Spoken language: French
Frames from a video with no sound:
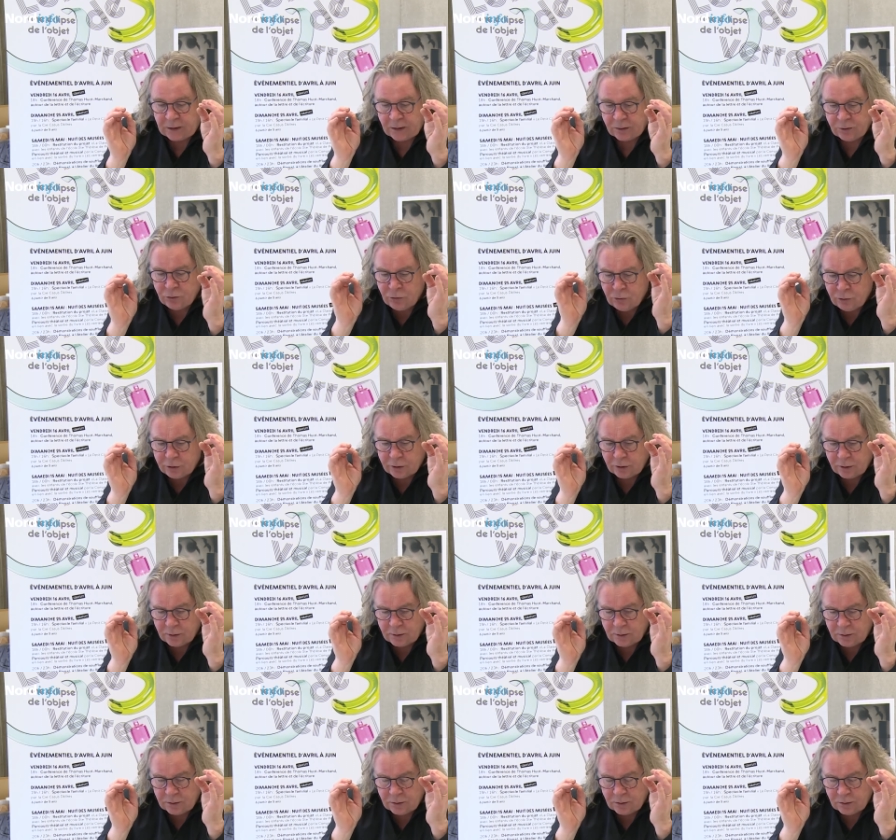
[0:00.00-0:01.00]
Donc,
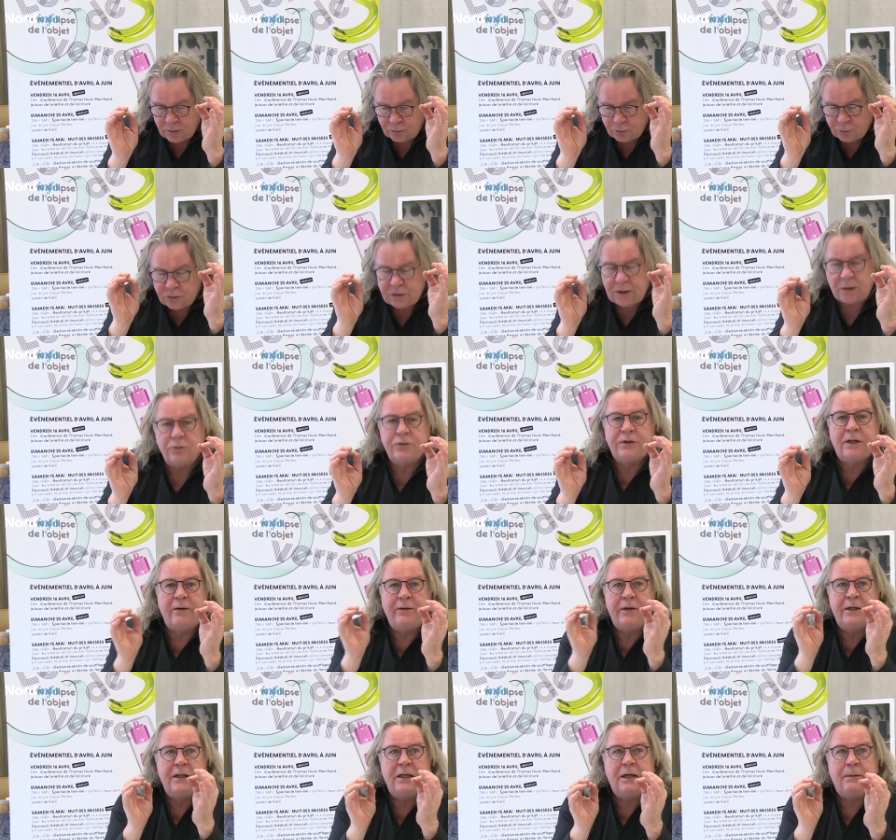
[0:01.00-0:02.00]
nous allons
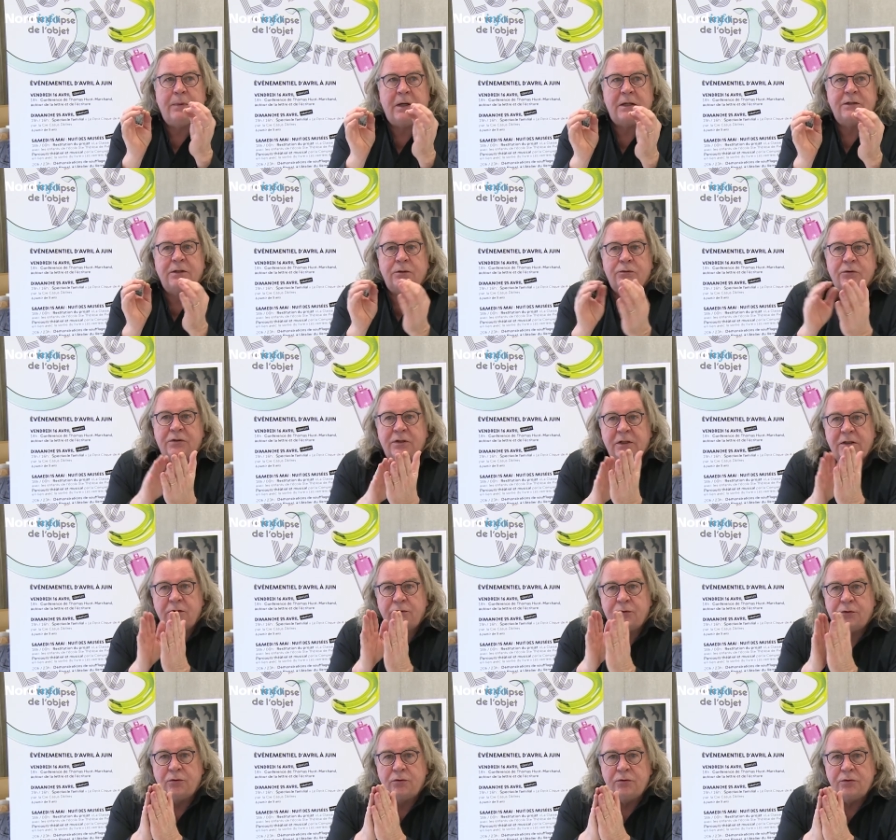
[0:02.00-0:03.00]
travailler à partir de cette
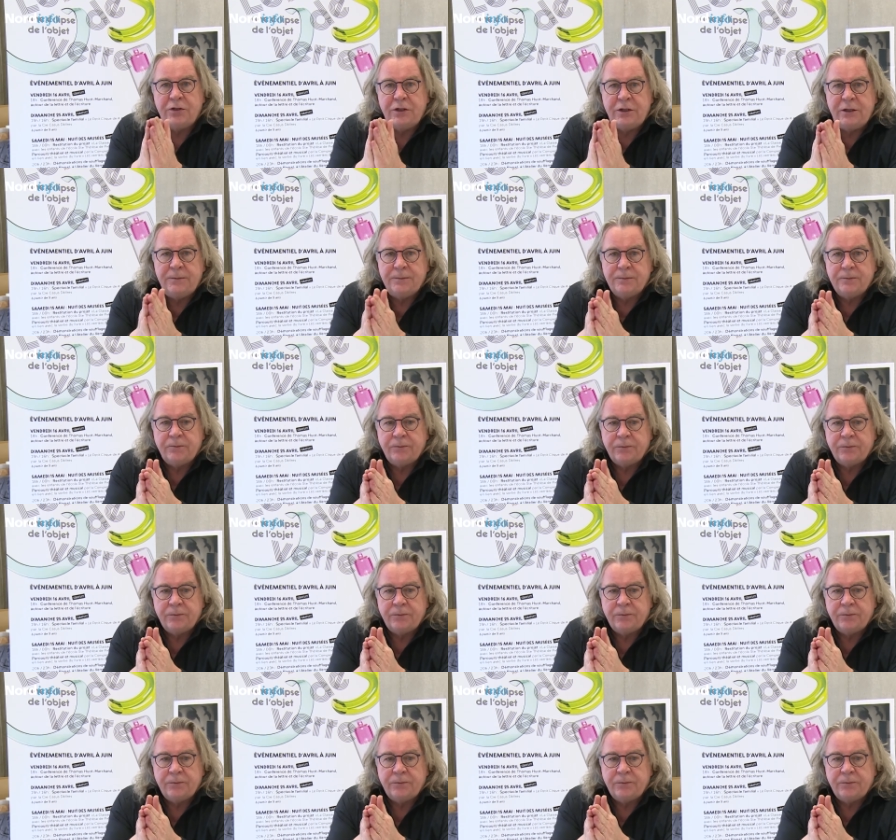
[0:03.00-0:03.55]
anthologie,